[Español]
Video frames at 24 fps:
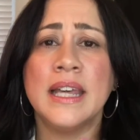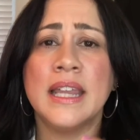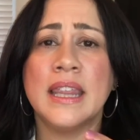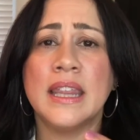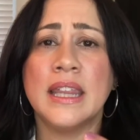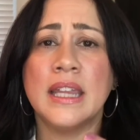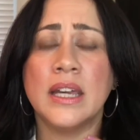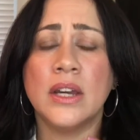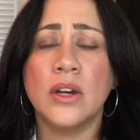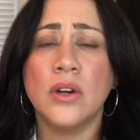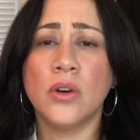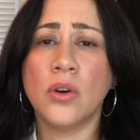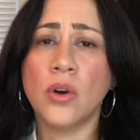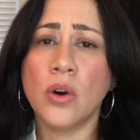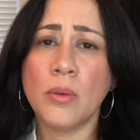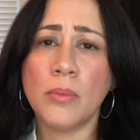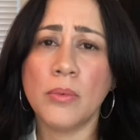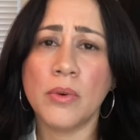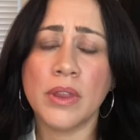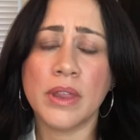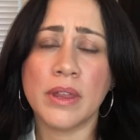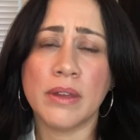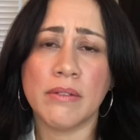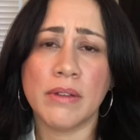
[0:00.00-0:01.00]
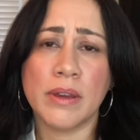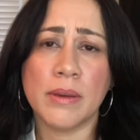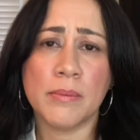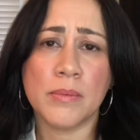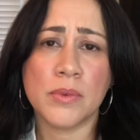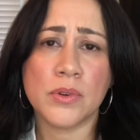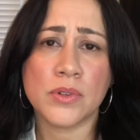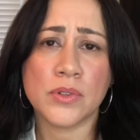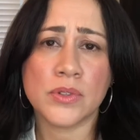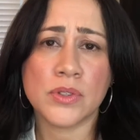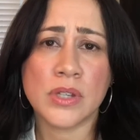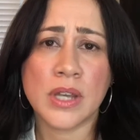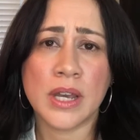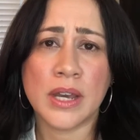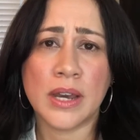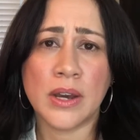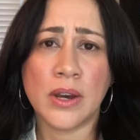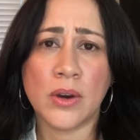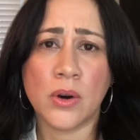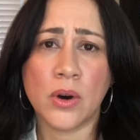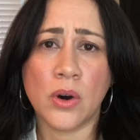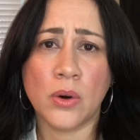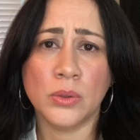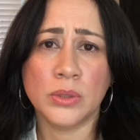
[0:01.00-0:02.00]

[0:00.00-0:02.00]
de cómo debemos uh,